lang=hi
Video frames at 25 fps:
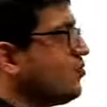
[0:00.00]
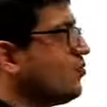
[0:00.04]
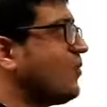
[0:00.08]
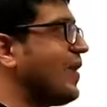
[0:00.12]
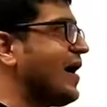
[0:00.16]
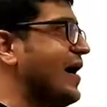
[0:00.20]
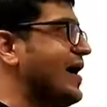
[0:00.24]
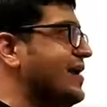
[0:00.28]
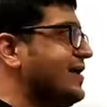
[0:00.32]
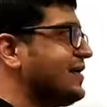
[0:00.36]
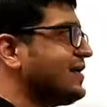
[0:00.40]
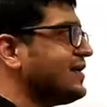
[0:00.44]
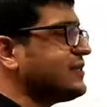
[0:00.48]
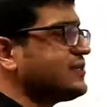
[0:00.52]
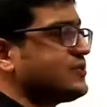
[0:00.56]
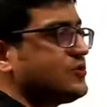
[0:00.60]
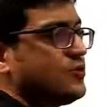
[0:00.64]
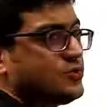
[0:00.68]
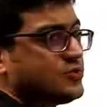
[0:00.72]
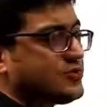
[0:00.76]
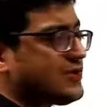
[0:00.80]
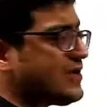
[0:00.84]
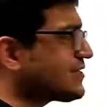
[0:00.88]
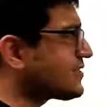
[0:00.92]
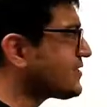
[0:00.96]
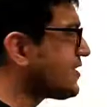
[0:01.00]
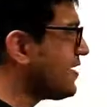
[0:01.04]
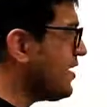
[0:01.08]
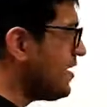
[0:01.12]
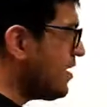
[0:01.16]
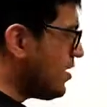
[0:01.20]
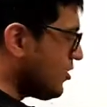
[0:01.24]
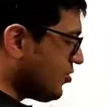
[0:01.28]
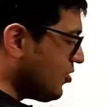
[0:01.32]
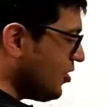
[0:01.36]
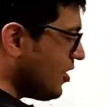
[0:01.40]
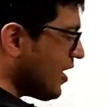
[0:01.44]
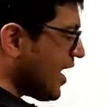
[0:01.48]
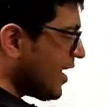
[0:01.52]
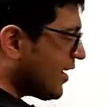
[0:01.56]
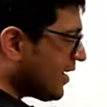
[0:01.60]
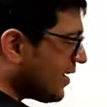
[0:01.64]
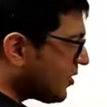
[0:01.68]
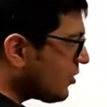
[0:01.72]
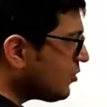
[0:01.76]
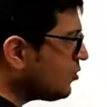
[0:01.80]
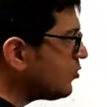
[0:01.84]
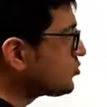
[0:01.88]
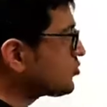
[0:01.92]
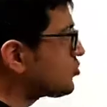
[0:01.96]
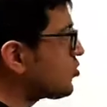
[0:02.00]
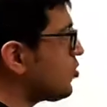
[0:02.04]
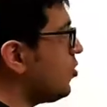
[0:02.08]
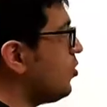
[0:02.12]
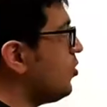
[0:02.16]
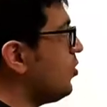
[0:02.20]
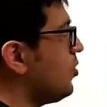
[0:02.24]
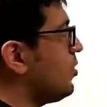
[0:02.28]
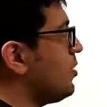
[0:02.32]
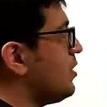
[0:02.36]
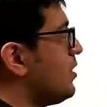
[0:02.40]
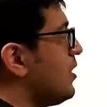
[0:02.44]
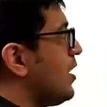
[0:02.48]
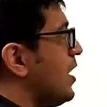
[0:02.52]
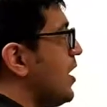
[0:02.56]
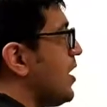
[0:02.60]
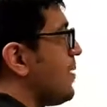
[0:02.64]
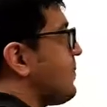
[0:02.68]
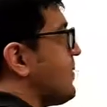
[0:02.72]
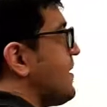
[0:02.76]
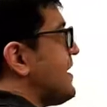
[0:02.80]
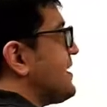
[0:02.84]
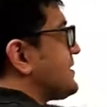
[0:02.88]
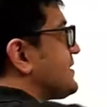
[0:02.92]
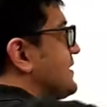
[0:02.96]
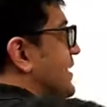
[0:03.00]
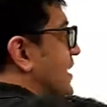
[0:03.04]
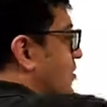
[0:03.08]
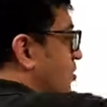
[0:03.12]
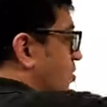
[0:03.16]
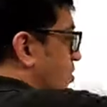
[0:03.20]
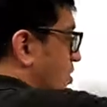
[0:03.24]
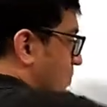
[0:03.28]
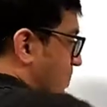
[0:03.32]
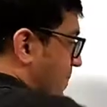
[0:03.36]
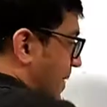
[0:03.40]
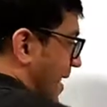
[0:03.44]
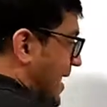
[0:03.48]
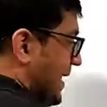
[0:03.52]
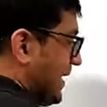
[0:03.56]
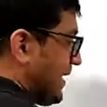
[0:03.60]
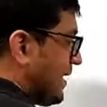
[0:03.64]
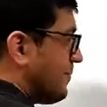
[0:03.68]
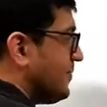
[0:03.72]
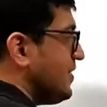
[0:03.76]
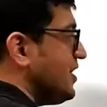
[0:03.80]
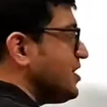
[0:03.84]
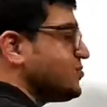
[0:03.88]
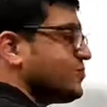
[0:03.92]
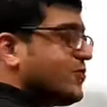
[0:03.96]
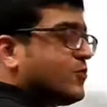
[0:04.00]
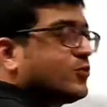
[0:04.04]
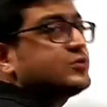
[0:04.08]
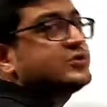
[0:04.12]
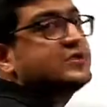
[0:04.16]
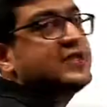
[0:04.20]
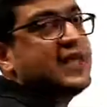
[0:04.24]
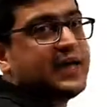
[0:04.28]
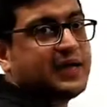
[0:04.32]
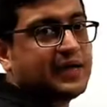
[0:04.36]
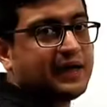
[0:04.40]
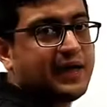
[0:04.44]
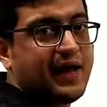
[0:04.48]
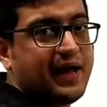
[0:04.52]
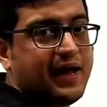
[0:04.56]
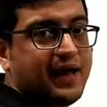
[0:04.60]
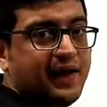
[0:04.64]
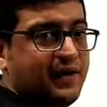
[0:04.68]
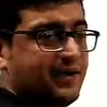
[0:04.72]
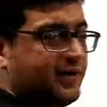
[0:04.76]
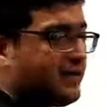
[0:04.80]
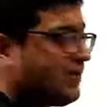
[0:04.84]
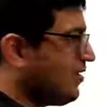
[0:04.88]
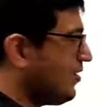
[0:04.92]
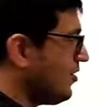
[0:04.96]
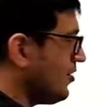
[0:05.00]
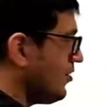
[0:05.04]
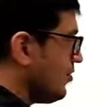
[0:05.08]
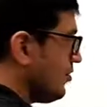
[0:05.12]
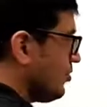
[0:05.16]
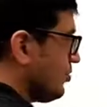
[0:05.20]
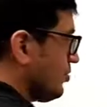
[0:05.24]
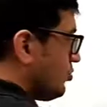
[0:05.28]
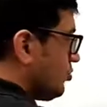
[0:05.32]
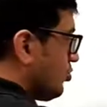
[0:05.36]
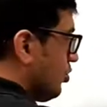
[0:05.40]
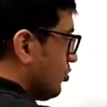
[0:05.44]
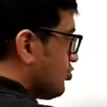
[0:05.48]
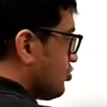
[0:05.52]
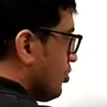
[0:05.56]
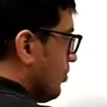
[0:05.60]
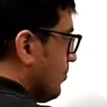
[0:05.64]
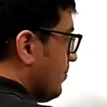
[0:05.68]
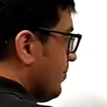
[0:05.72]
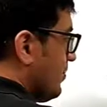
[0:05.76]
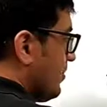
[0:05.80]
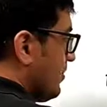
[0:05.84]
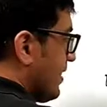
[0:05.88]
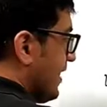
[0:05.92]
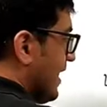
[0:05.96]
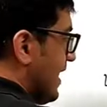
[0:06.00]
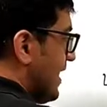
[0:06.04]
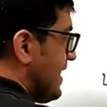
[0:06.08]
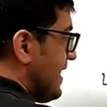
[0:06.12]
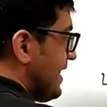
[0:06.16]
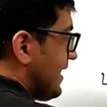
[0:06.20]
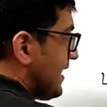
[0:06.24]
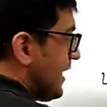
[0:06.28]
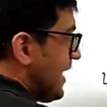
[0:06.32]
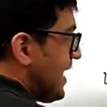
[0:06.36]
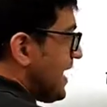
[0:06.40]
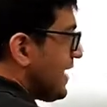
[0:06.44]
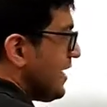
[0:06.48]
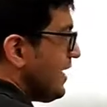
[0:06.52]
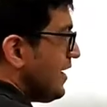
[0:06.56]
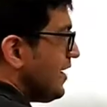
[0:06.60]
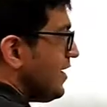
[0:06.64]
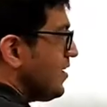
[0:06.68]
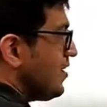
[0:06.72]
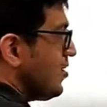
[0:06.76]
वाई इट इज यूजलेस कि अगर उसको अपने सर और पैर के बीच में कुछ देखना है तो जो रे निकलेगी